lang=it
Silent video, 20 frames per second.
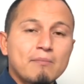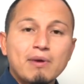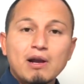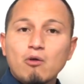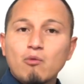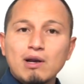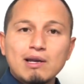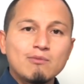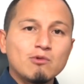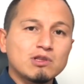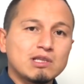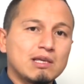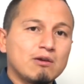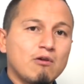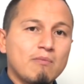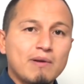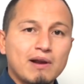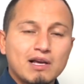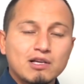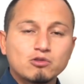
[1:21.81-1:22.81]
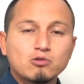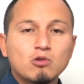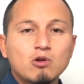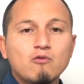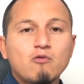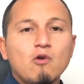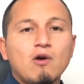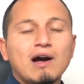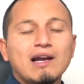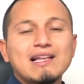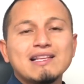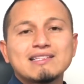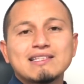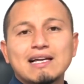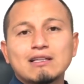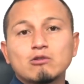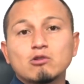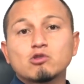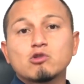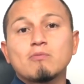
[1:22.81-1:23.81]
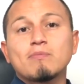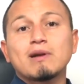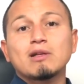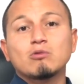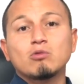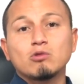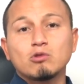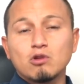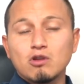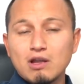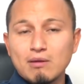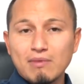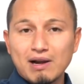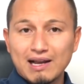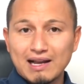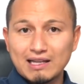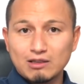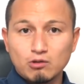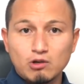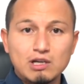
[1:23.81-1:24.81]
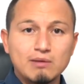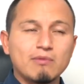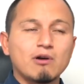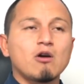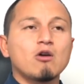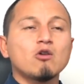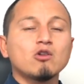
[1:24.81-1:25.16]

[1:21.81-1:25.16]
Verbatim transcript: Per quale motivo? Perché sono focalizzato soprattutto nel mercato libero.